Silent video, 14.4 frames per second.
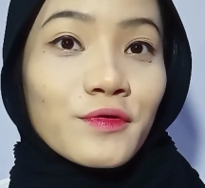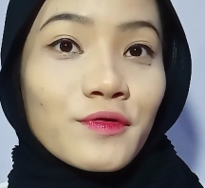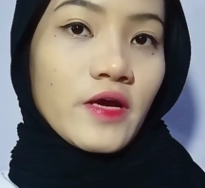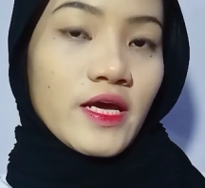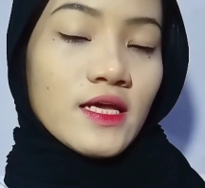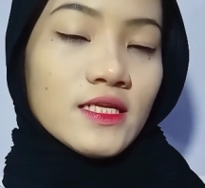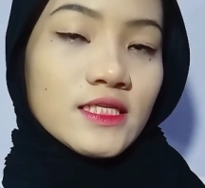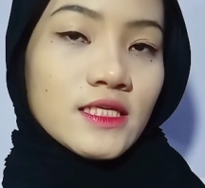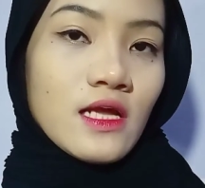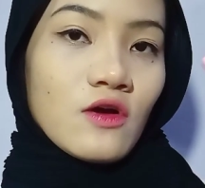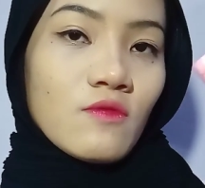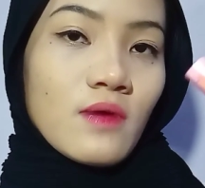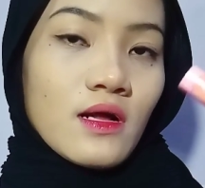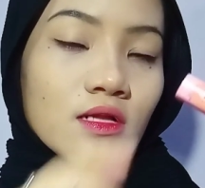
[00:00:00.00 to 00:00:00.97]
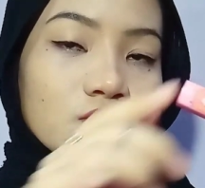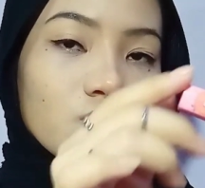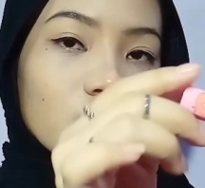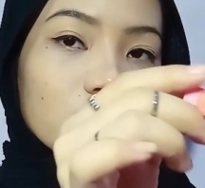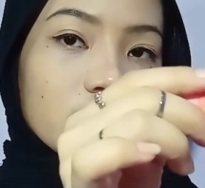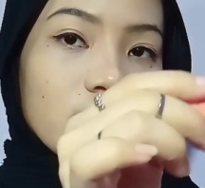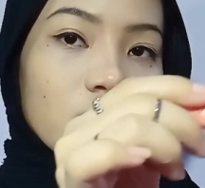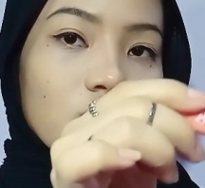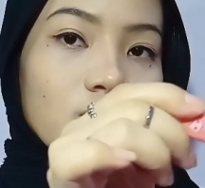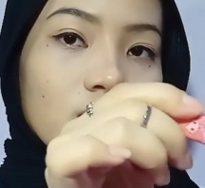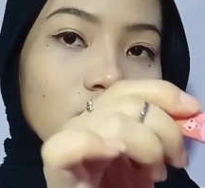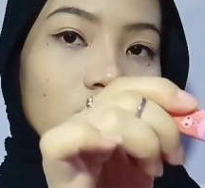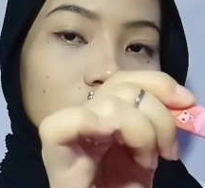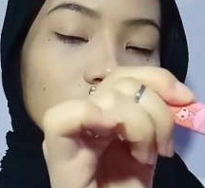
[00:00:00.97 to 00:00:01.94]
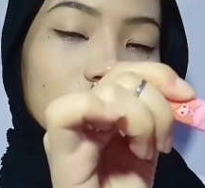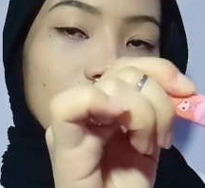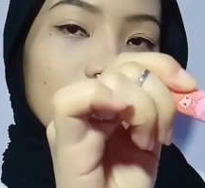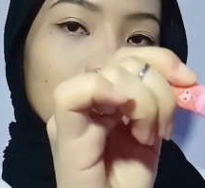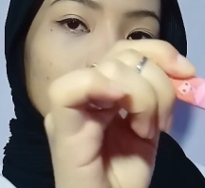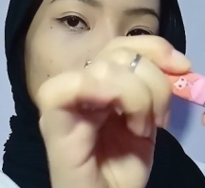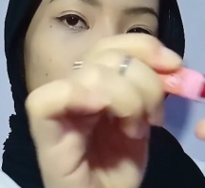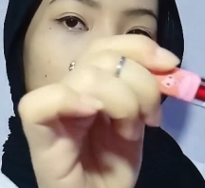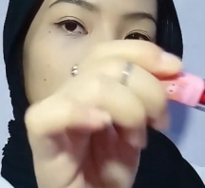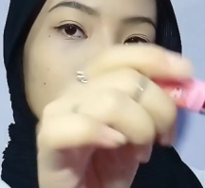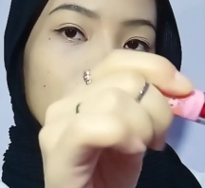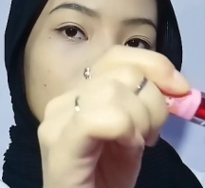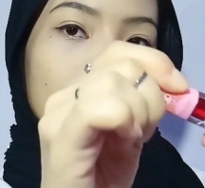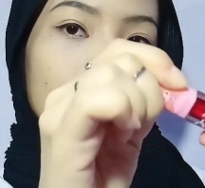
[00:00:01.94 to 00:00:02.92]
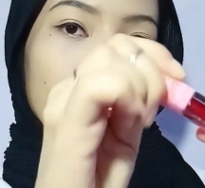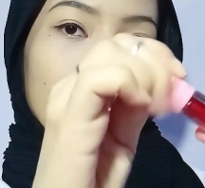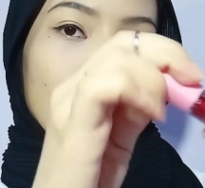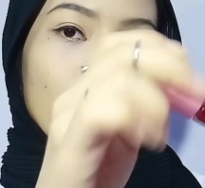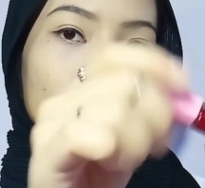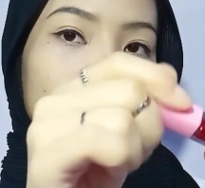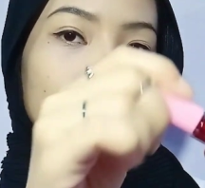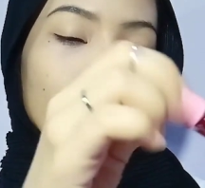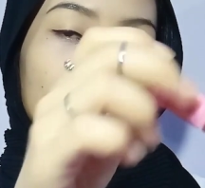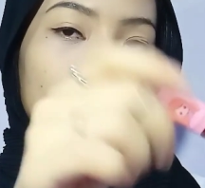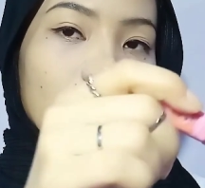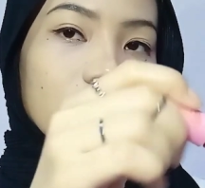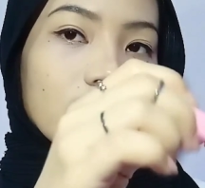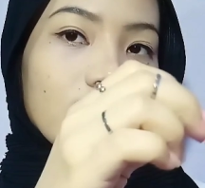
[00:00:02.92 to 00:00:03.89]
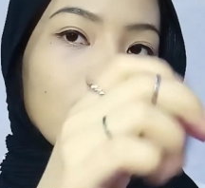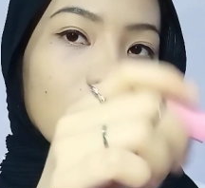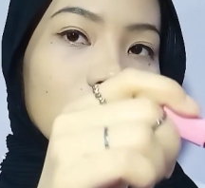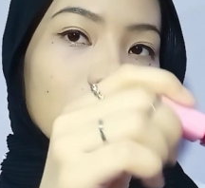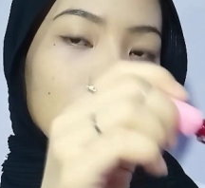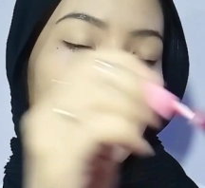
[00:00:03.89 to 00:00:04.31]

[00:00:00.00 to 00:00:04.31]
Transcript: Oke, di sini aku bakalan swatch ya nomor 01. Ini adalah yang warna merahnya.